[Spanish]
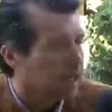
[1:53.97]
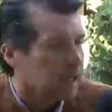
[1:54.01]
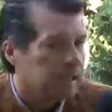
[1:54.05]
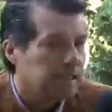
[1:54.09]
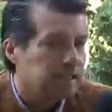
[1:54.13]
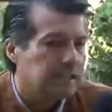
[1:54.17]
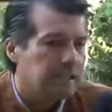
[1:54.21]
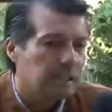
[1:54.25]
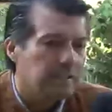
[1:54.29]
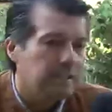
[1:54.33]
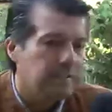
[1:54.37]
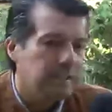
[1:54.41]

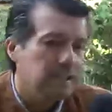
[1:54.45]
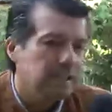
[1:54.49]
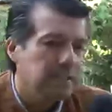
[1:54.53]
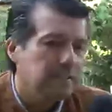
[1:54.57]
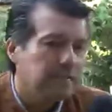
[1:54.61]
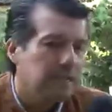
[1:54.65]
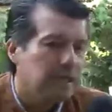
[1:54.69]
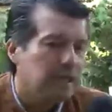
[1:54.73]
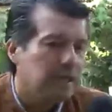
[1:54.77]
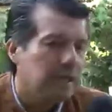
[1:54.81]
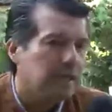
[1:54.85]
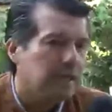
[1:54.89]
Es la
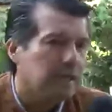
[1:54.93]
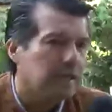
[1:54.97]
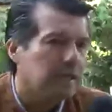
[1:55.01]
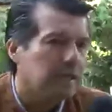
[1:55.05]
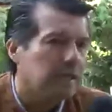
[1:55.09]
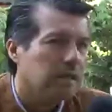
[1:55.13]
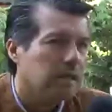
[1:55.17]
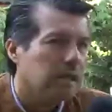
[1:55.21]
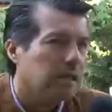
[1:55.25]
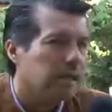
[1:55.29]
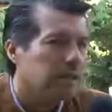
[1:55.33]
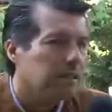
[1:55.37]
misma
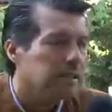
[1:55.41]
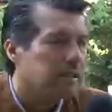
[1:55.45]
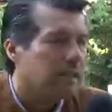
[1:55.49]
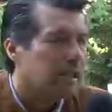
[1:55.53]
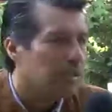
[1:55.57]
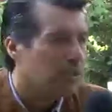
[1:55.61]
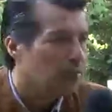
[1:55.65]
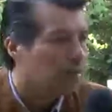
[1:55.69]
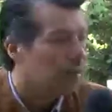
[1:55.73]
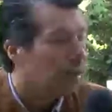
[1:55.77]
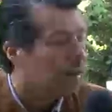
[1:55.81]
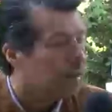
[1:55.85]

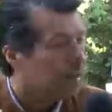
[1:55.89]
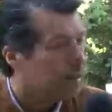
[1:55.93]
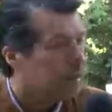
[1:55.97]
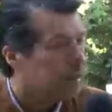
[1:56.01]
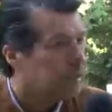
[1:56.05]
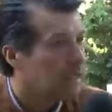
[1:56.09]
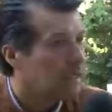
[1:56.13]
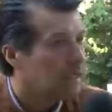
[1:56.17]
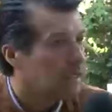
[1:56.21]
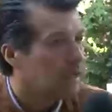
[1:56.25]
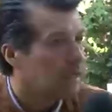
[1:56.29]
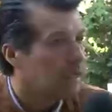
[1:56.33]
legislatura
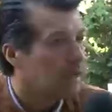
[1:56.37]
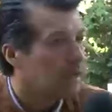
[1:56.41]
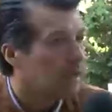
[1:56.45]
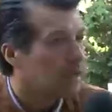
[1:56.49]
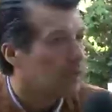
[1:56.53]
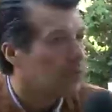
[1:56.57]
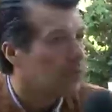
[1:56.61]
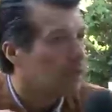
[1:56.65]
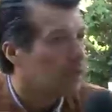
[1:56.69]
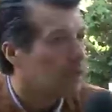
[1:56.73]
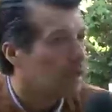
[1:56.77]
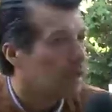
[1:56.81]
pasada la
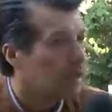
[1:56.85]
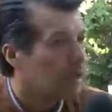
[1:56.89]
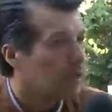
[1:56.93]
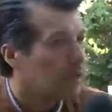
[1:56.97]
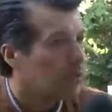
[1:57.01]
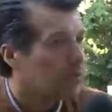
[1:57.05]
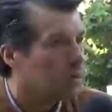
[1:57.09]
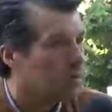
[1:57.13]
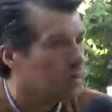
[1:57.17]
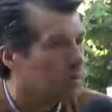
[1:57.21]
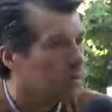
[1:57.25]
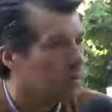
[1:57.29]
que
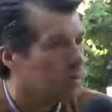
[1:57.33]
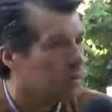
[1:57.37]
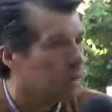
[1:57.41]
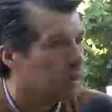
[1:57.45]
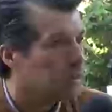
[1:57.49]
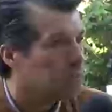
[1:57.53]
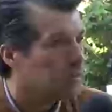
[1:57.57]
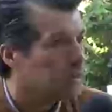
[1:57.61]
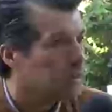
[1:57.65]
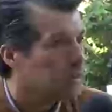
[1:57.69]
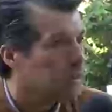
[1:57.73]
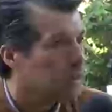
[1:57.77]
ordena una
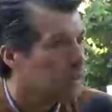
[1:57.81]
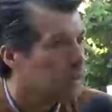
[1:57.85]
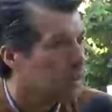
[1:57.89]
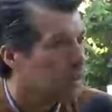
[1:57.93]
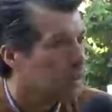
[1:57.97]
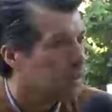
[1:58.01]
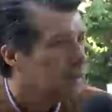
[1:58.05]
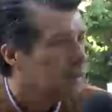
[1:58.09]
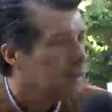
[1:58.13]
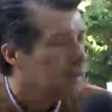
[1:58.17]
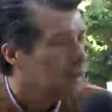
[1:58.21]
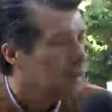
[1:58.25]
auditoría especial.
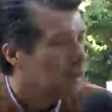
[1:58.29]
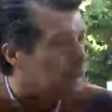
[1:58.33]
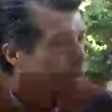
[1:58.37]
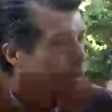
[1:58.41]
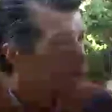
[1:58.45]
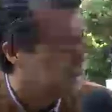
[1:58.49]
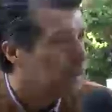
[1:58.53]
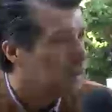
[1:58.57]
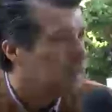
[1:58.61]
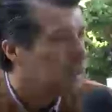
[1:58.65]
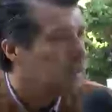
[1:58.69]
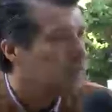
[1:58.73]

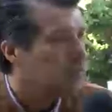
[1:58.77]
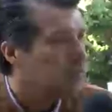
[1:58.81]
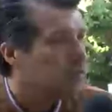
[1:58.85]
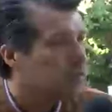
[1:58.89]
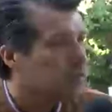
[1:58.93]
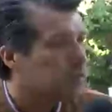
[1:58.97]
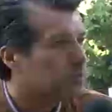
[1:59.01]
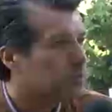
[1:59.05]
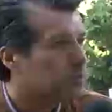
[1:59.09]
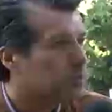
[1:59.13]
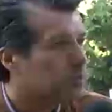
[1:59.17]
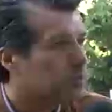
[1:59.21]
En eso
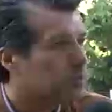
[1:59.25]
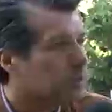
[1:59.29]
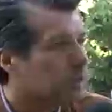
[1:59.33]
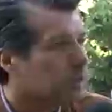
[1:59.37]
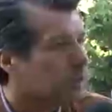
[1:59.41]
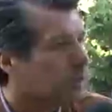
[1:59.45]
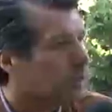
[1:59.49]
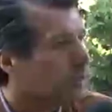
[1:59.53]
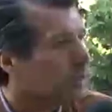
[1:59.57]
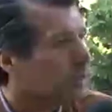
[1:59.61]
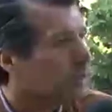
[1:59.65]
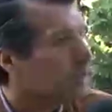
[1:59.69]
nos pusimos
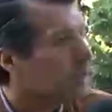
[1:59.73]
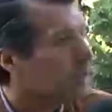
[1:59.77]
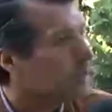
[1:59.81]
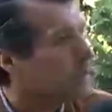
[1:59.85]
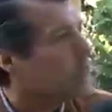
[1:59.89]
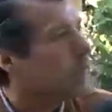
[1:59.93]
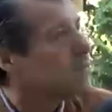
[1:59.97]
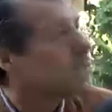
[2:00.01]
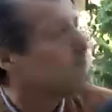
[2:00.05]
a trabajar.